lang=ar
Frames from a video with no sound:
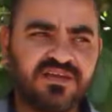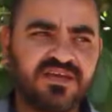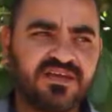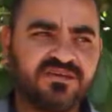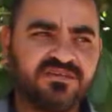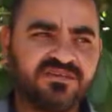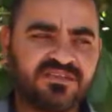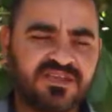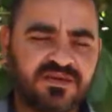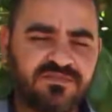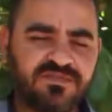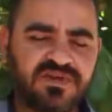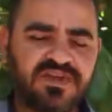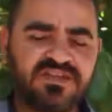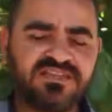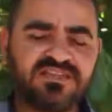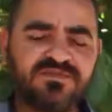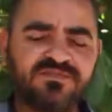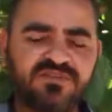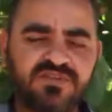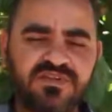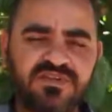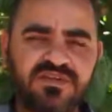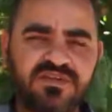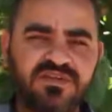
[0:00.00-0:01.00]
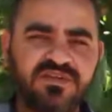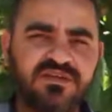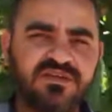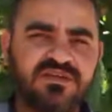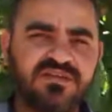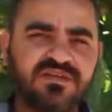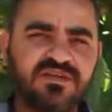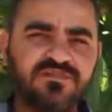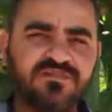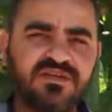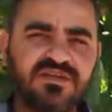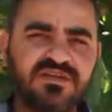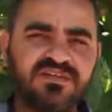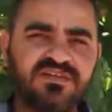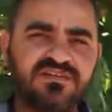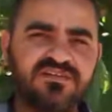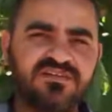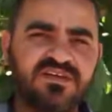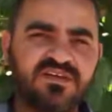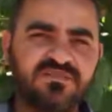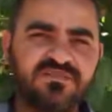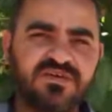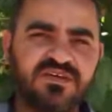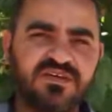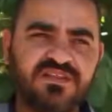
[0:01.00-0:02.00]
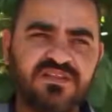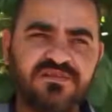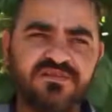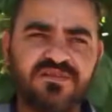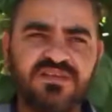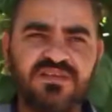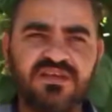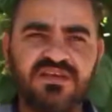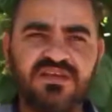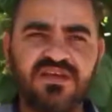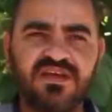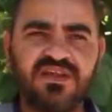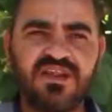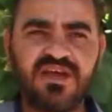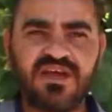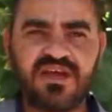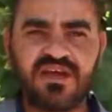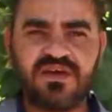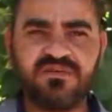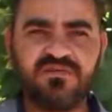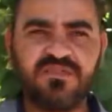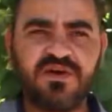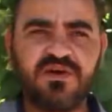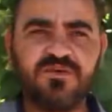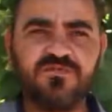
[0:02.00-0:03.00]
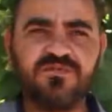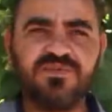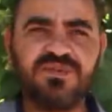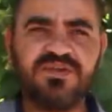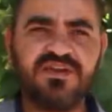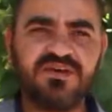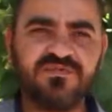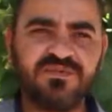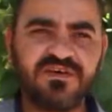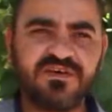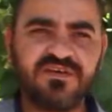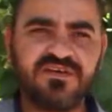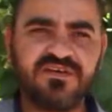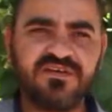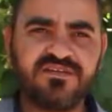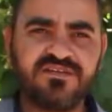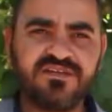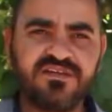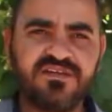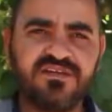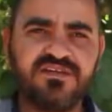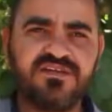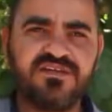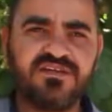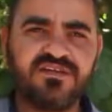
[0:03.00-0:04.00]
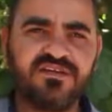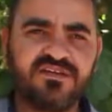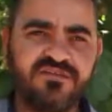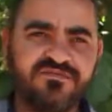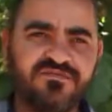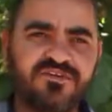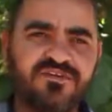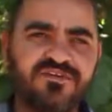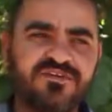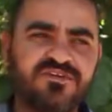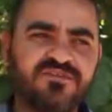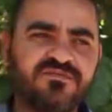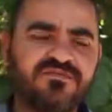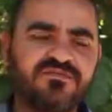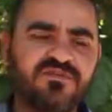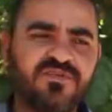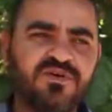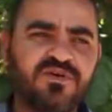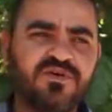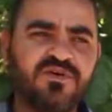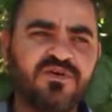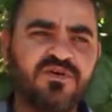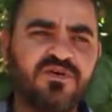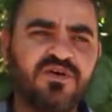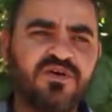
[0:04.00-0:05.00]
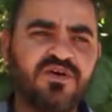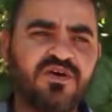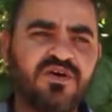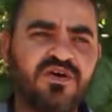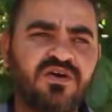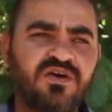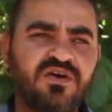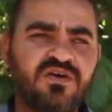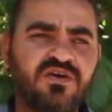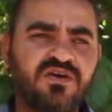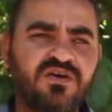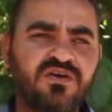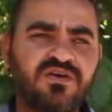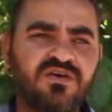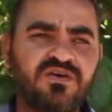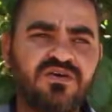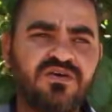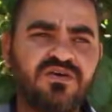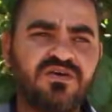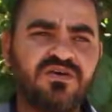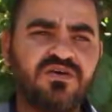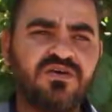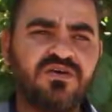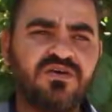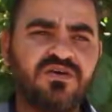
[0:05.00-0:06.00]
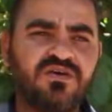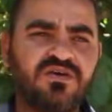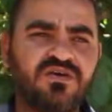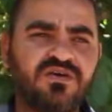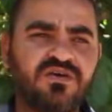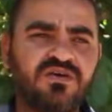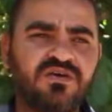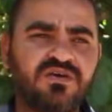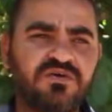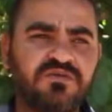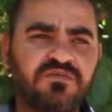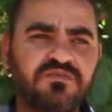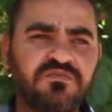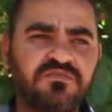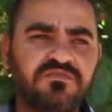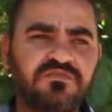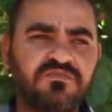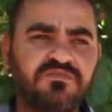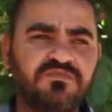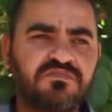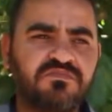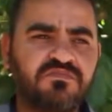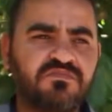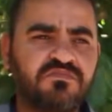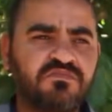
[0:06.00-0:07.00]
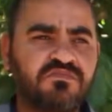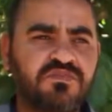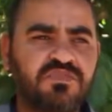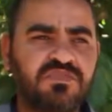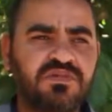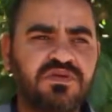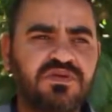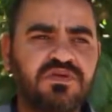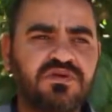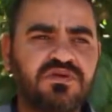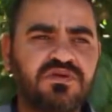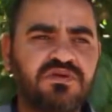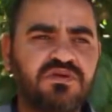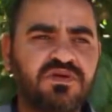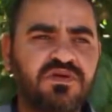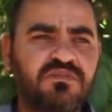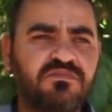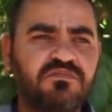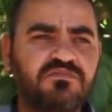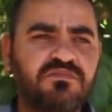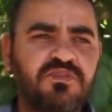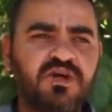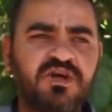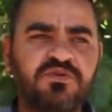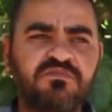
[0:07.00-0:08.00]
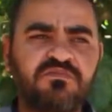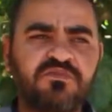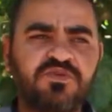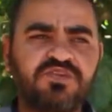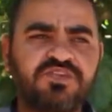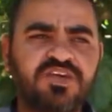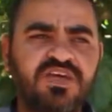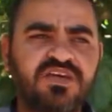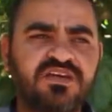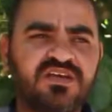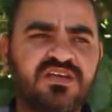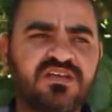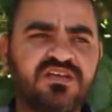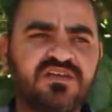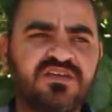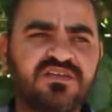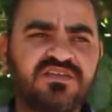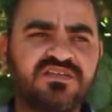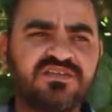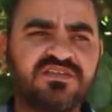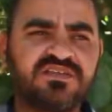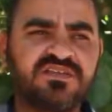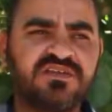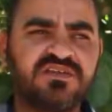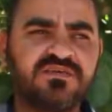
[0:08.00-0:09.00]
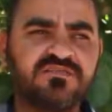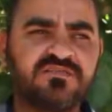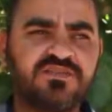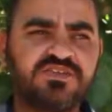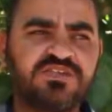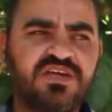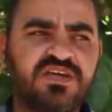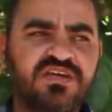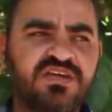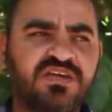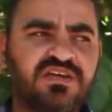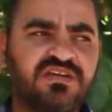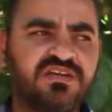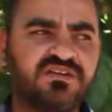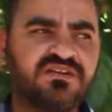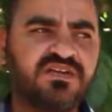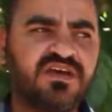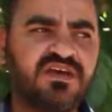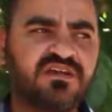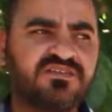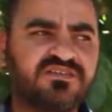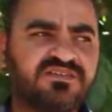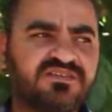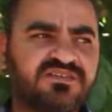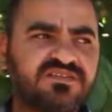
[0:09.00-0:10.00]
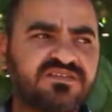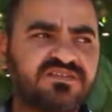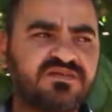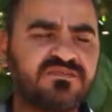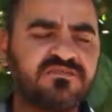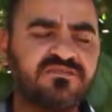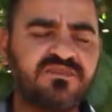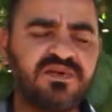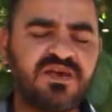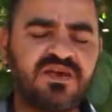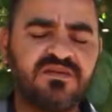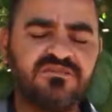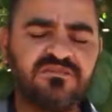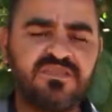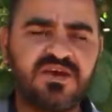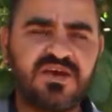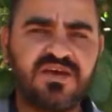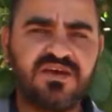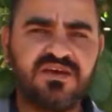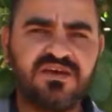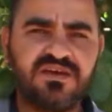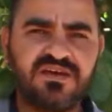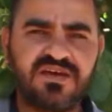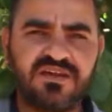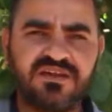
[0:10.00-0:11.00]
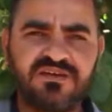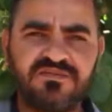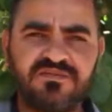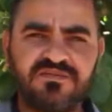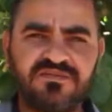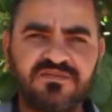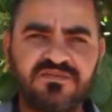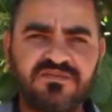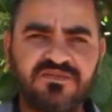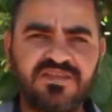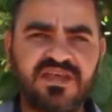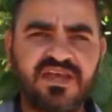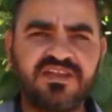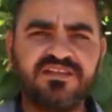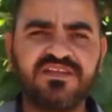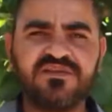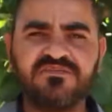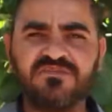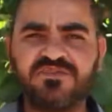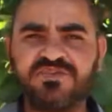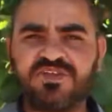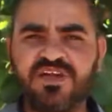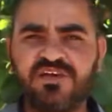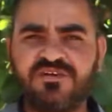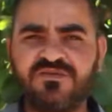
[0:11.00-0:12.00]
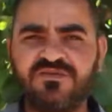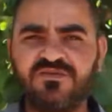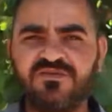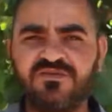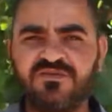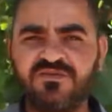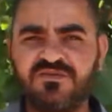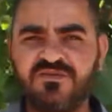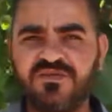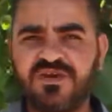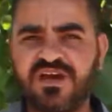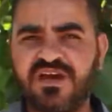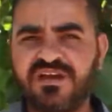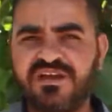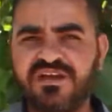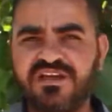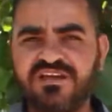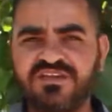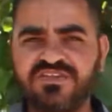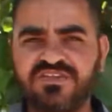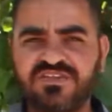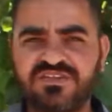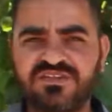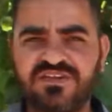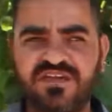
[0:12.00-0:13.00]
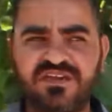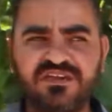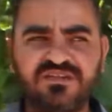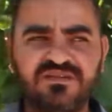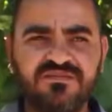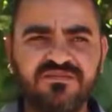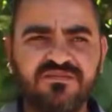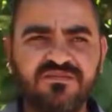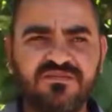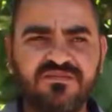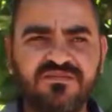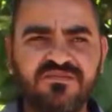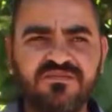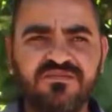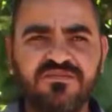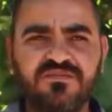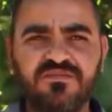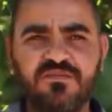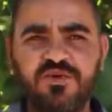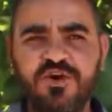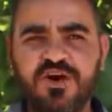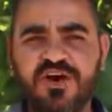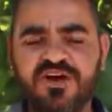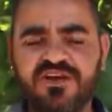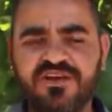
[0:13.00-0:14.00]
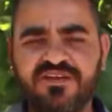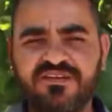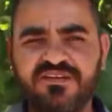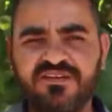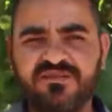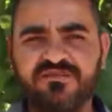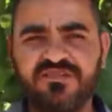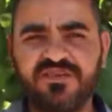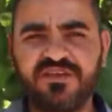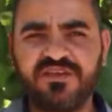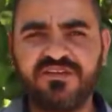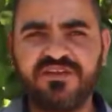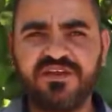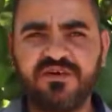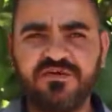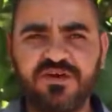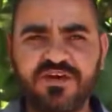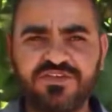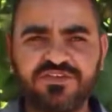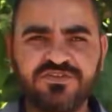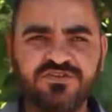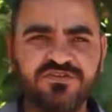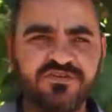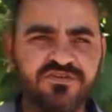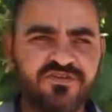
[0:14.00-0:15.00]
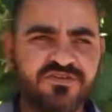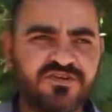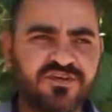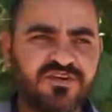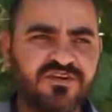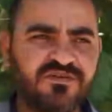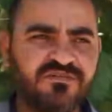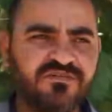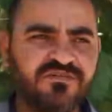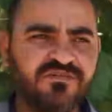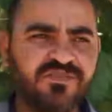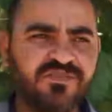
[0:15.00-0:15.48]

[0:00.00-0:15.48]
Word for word: هيك نستعمل حسب طبيعه التربيه اذا بدنا اياه لاحم او بدنا اياه بياض للفري آه، مشاكل مشاكل طائر السمان مع يعني نادر مشاكله قليله جدا مقارنه بالدواجن الاخرى